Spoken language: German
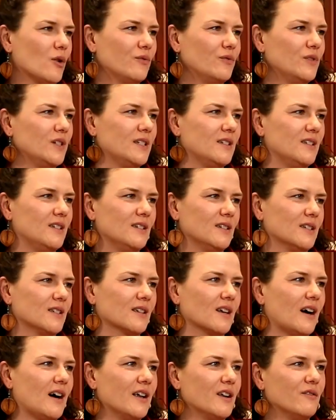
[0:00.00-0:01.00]
auch wichtig ist,
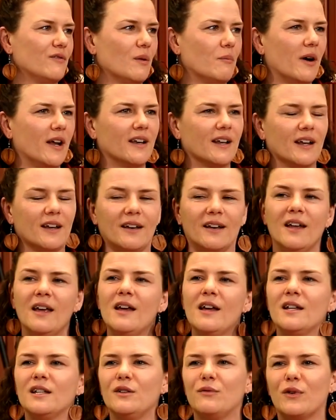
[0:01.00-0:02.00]
gerade wenn man dann die